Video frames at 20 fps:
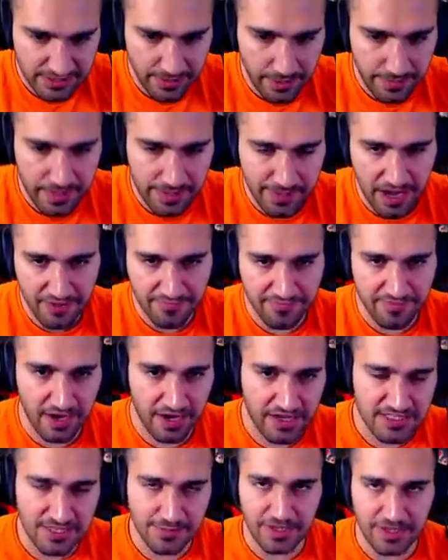شباب انا بعرف رح
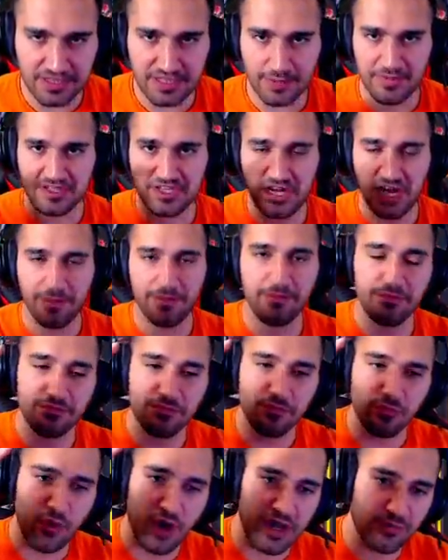ننزل مقطع بشكل
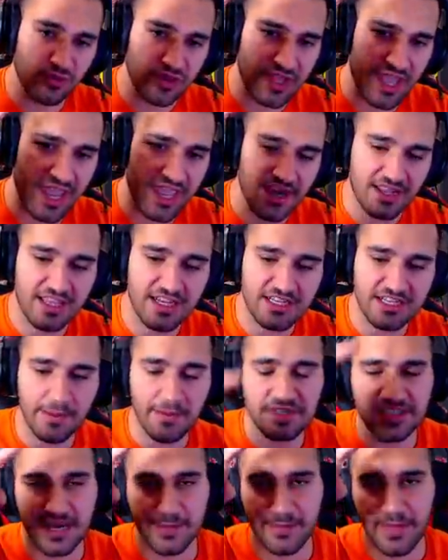بوقت متاخر كثير شباب
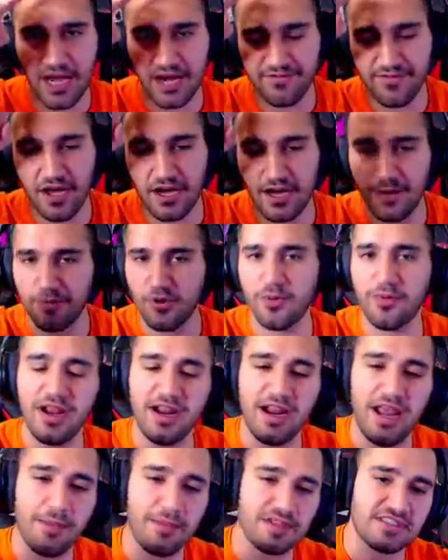بس انا بعرف اغلبكم
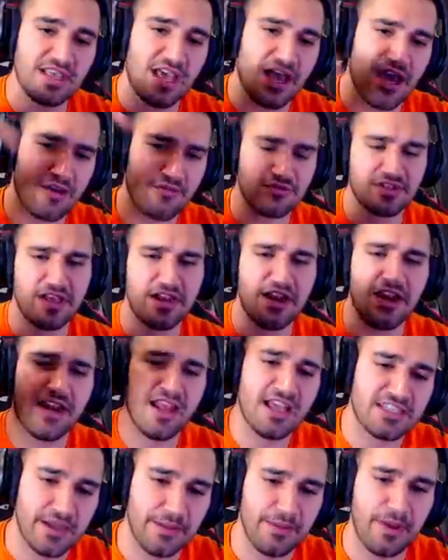الان عم يتسحر وسهران
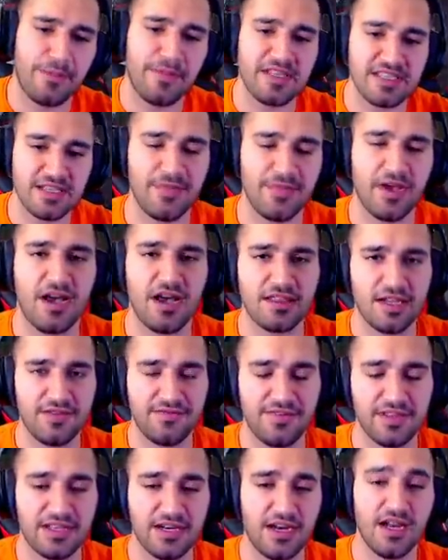لهيك شباب عم مقاطع
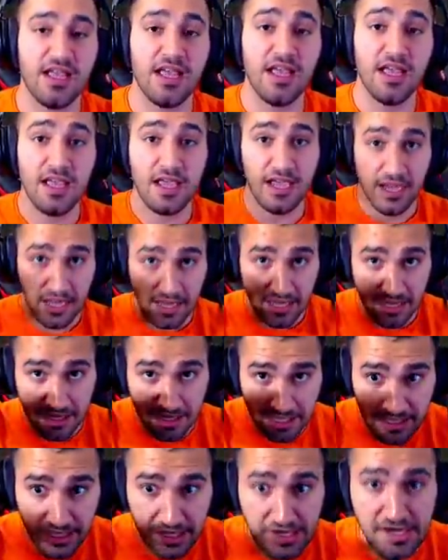الفتره
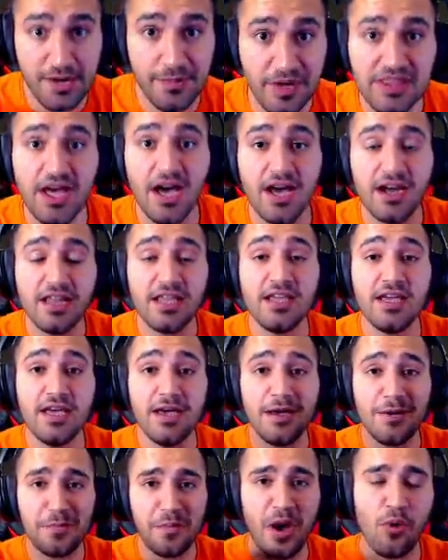الرمضانيه
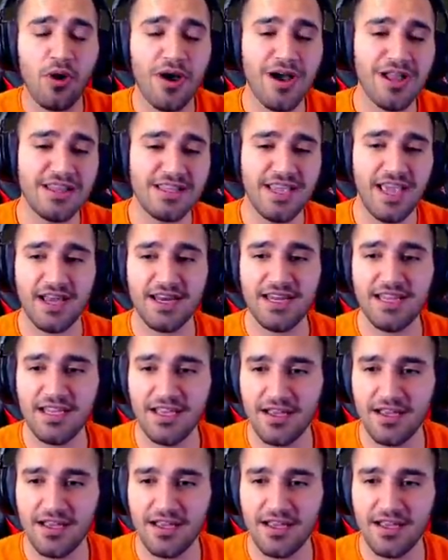باوقات يعني